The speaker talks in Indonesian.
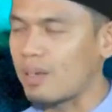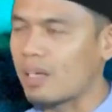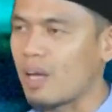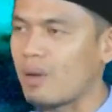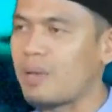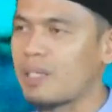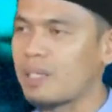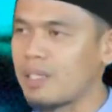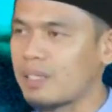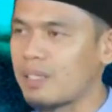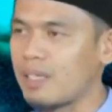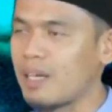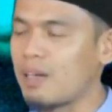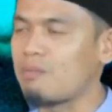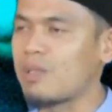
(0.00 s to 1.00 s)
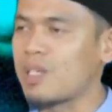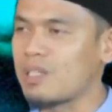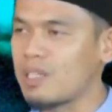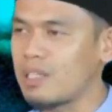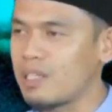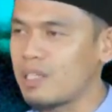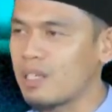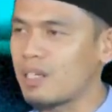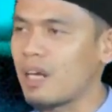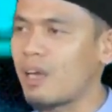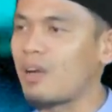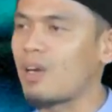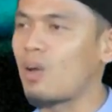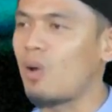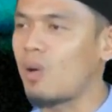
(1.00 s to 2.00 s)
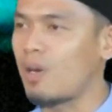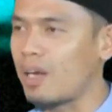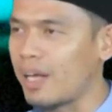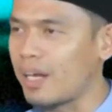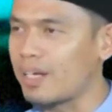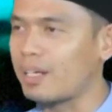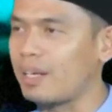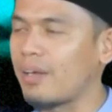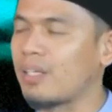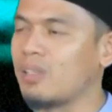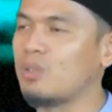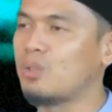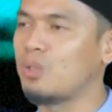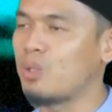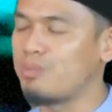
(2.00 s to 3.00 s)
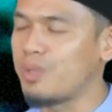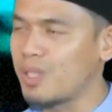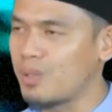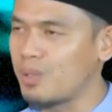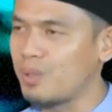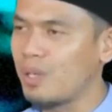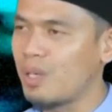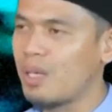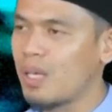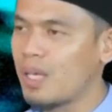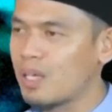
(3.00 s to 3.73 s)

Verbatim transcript: kawan-kawan kita yang berzikir lewat online, lewat YouTube itu,